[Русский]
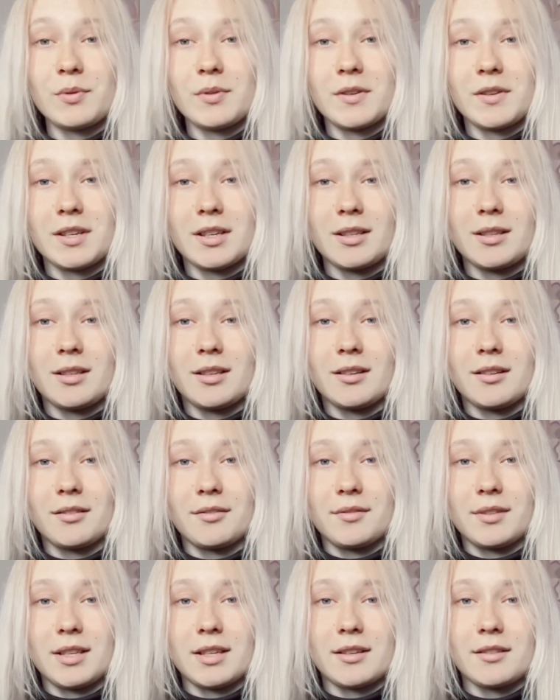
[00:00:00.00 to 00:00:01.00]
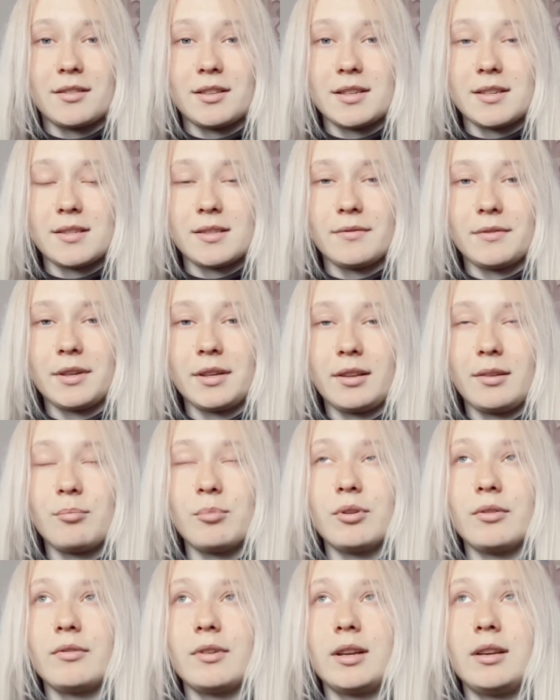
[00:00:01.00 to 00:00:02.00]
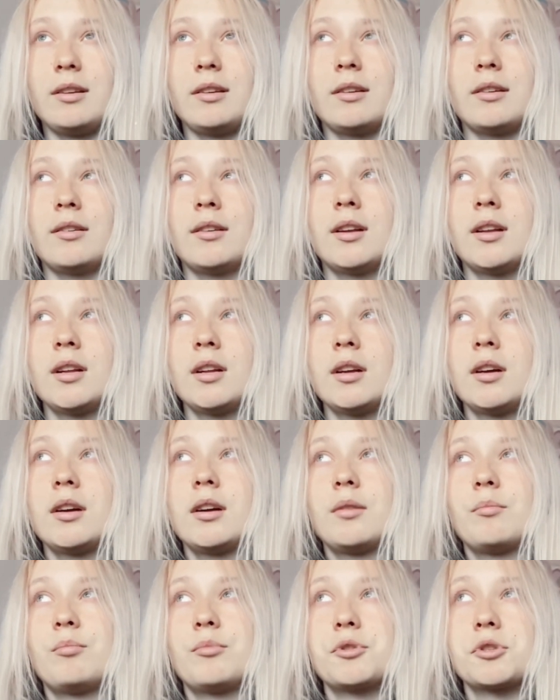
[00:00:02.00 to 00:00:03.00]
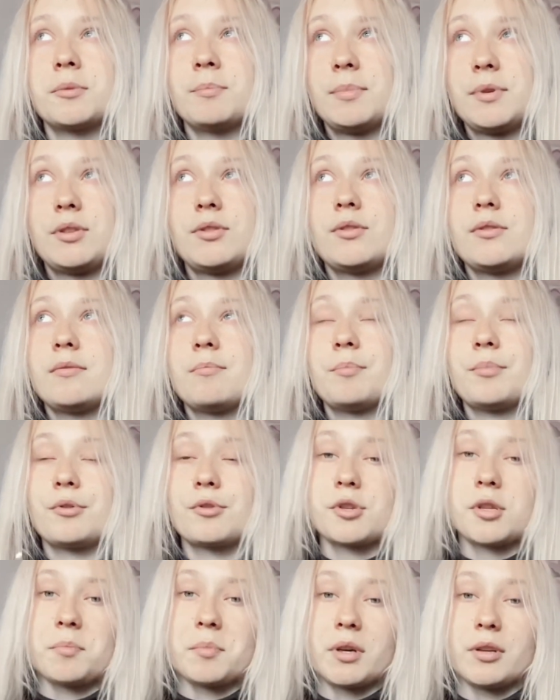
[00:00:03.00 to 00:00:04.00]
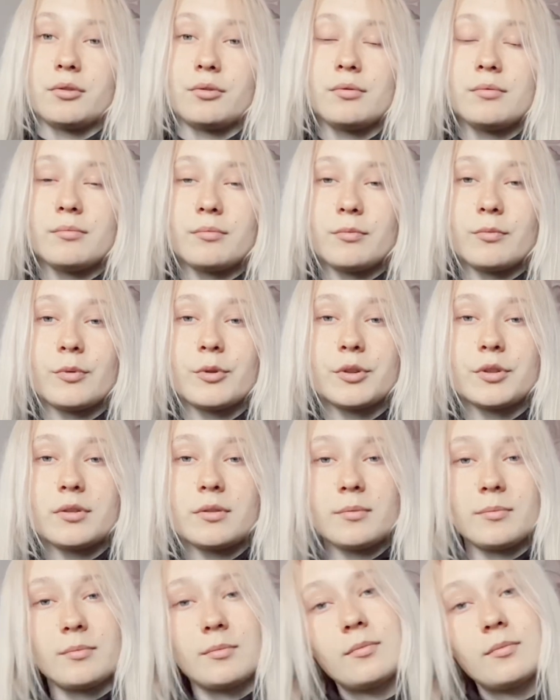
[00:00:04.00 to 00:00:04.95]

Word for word: это я нарисовала буквально, может быть, в прошлом году. Вот.